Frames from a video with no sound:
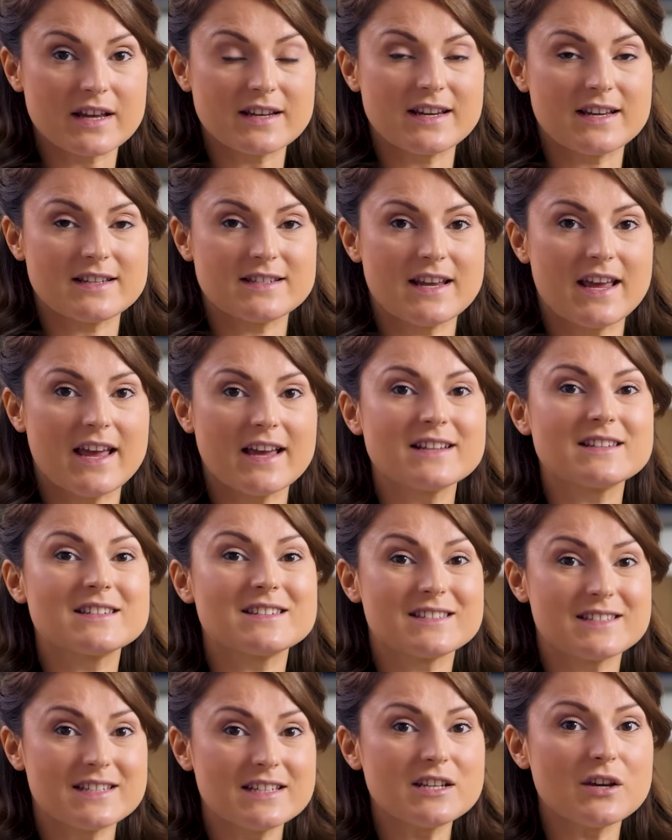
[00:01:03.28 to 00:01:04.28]
an der sie hängt,
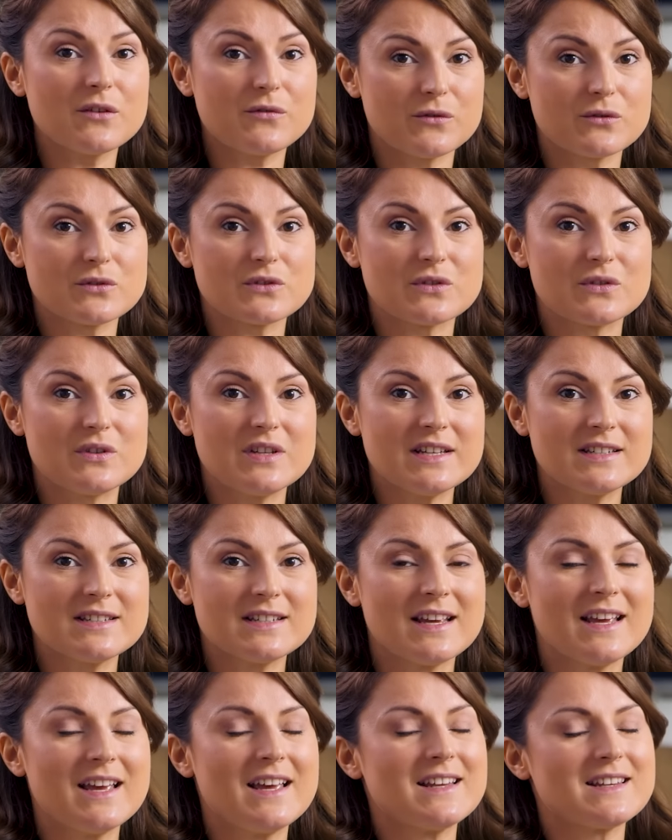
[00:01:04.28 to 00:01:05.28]
sicher funktioniert,
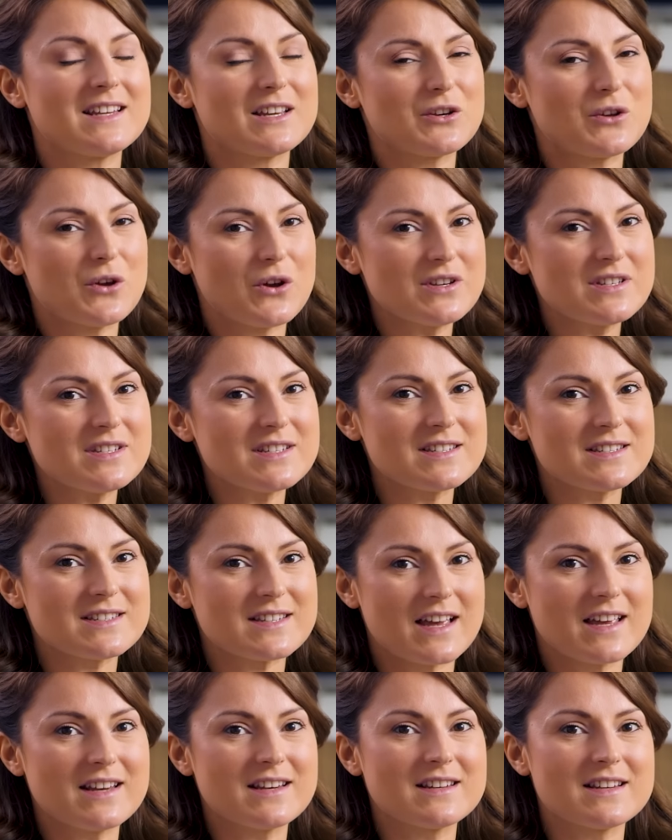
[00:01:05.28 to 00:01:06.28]
dann könnte es
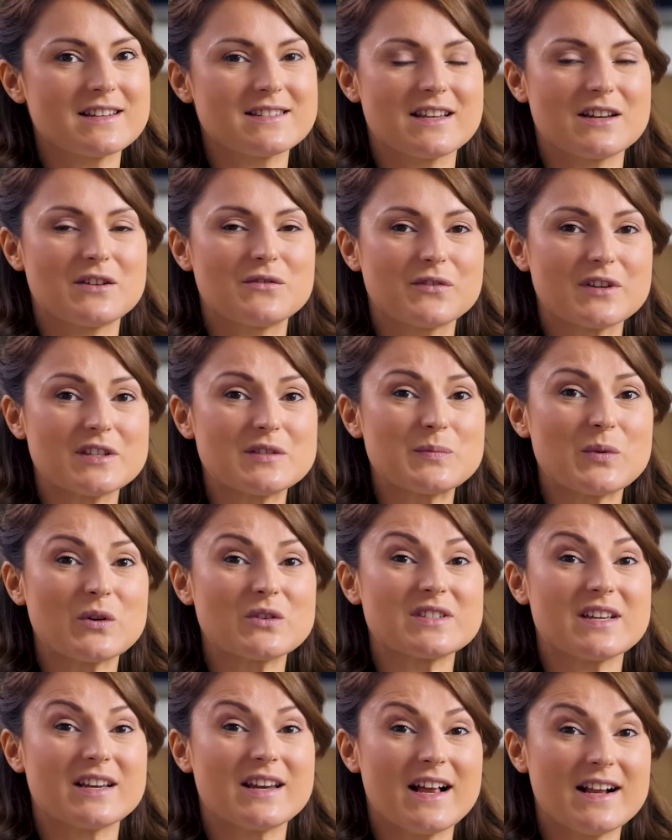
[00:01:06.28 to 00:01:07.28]
sein, dass deine
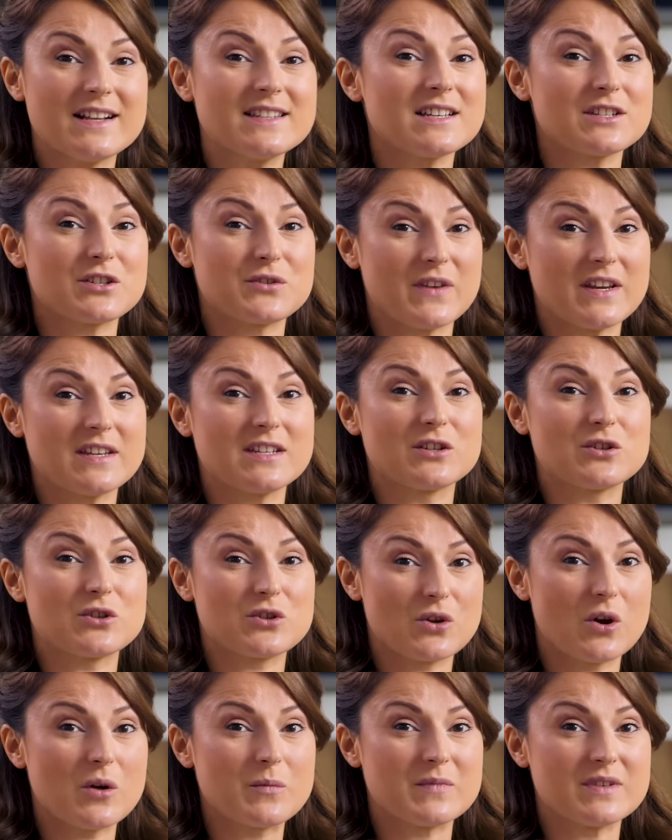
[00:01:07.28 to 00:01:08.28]
Fritzbox an Altersschwäche
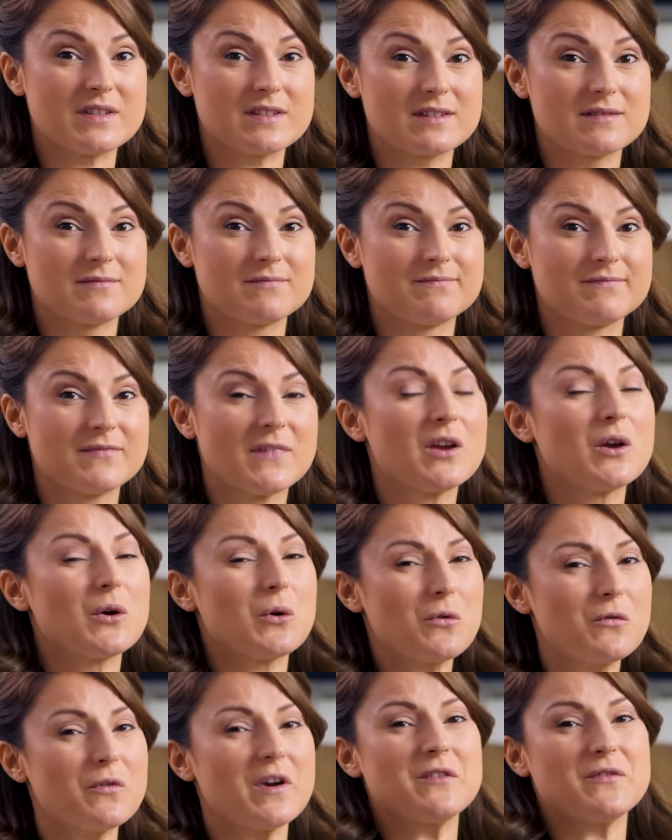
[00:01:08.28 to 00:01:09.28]
gestorben ist.
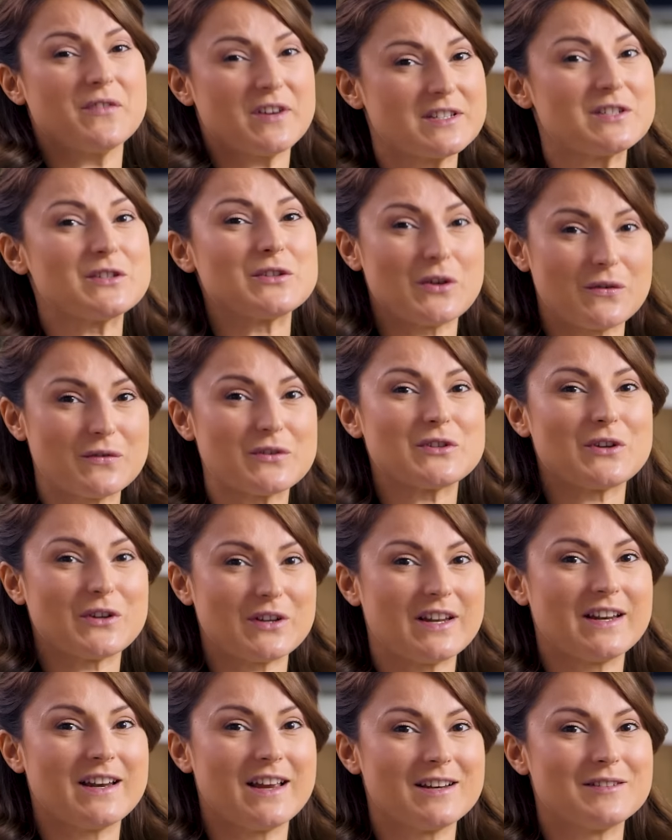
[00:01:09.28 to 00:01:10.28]
Ruf einfach die Service
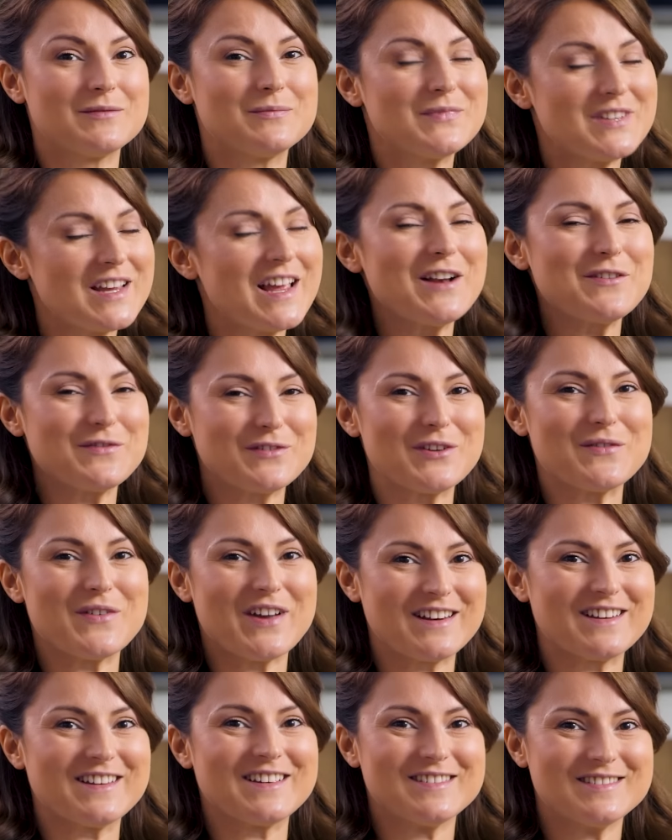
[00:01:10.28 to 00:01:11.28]
Hotline an. Die helfen dir
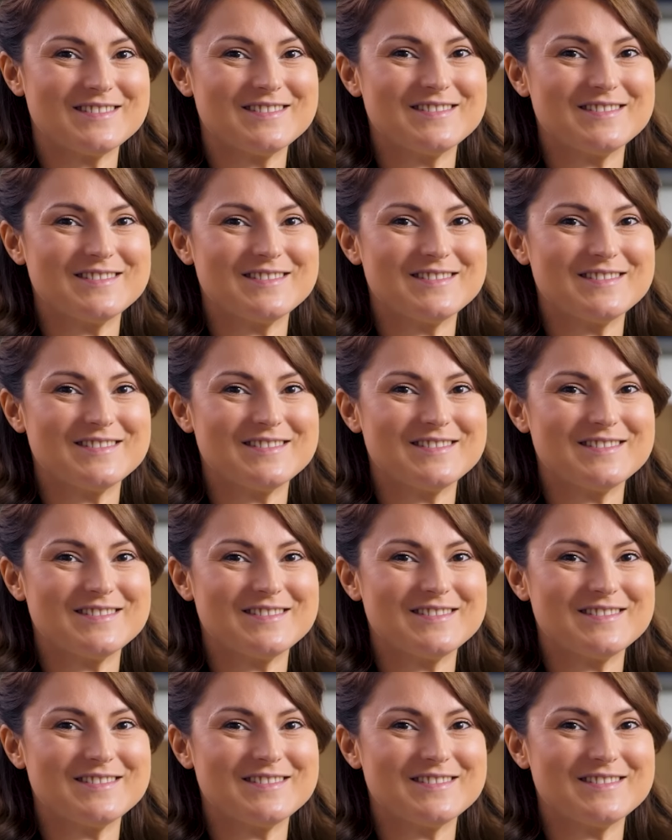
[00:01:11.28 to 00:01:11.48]
weiter.